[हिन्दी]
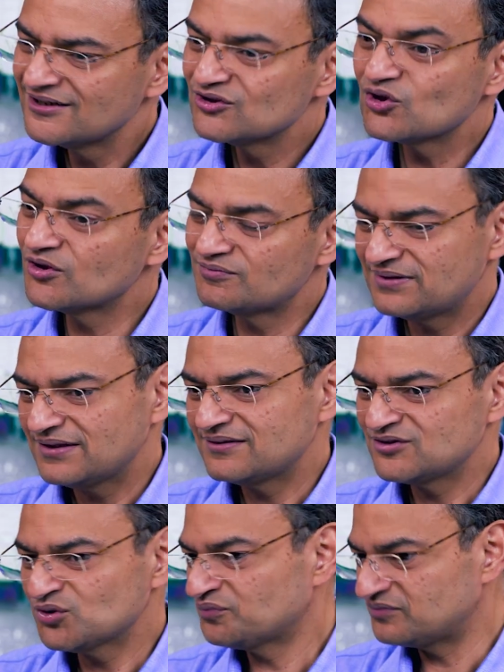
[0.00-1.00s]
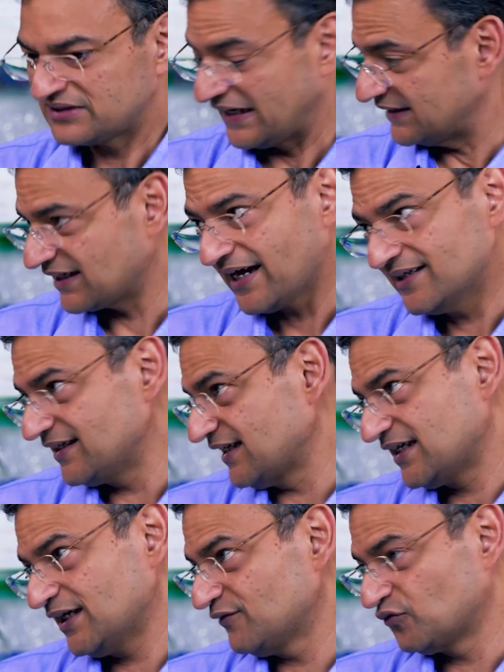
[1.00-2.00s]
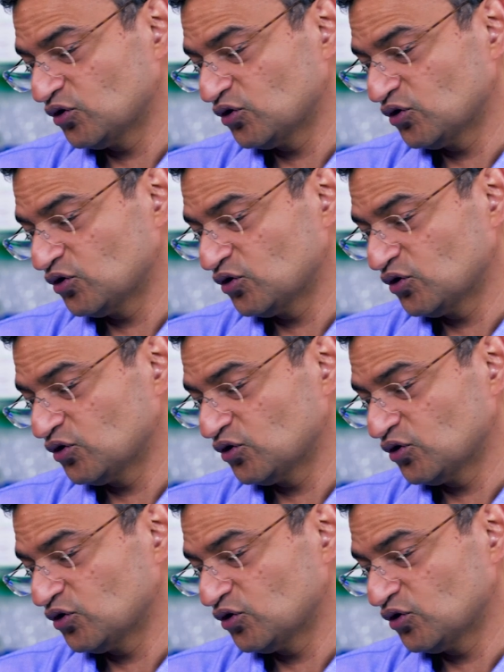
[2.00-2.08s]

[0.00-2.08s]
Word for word: तो जो डेटा है देखिए